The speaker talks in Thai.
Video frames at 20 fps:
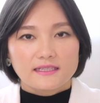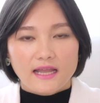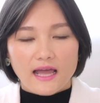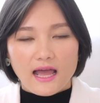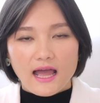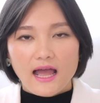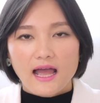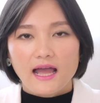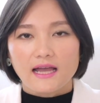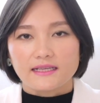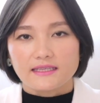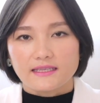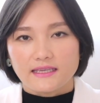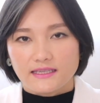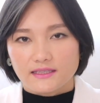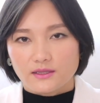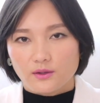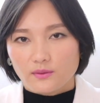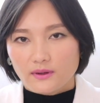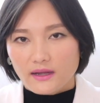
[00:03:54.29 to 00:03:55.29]
ถ้า
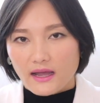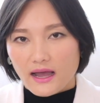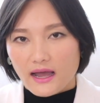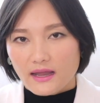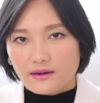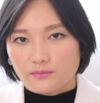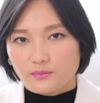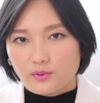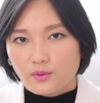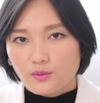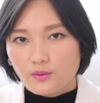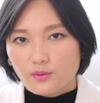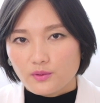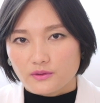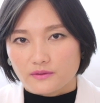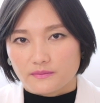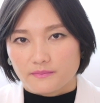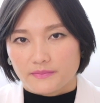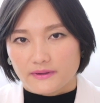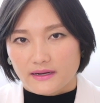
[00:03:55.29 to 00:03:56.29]
กี่ต้องการพูด
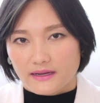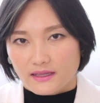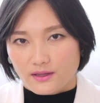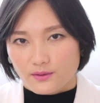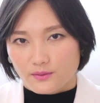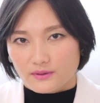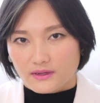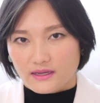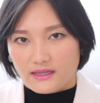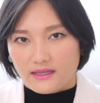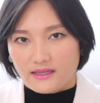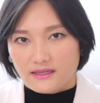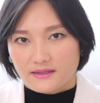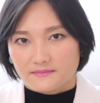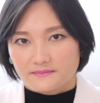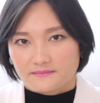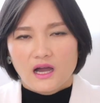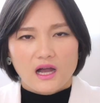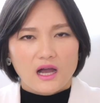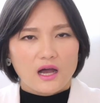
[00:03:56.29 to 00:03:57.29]
ประโยคนี้
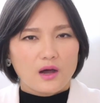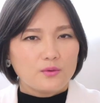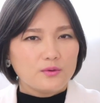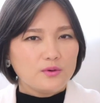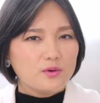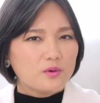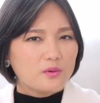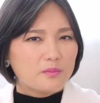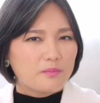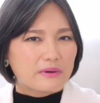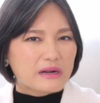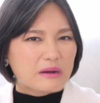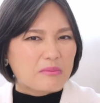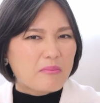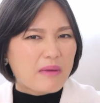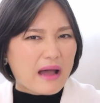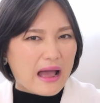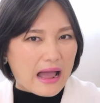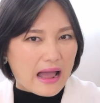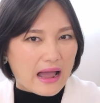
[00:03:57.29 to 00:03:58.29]
เขาดูประ
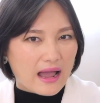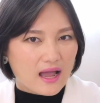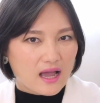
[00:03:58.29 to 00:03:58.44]
หม่า